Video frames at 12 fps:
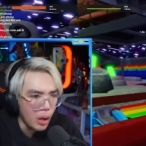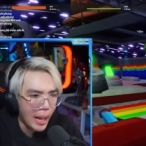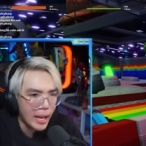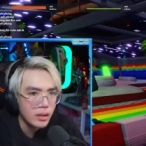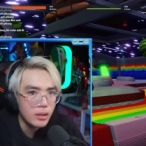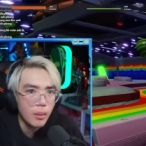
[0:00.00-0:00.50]
á
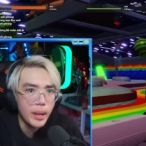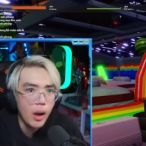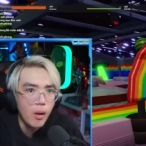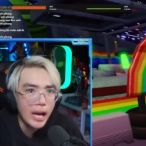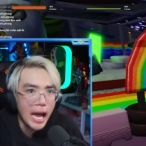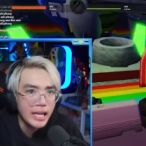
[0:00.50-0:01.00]
bạn còn mấy
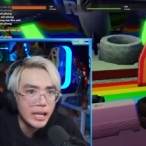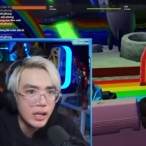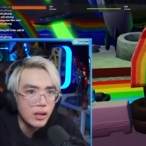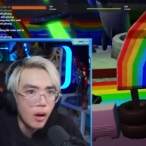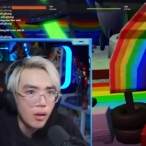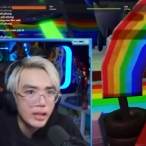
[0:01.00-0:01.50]
con khác thì
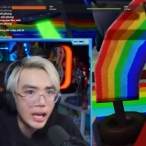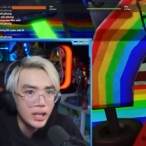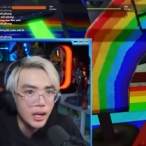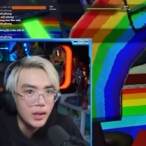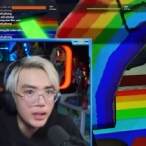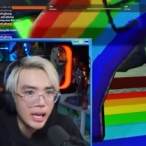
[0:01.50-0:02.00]
nó còn dễ thương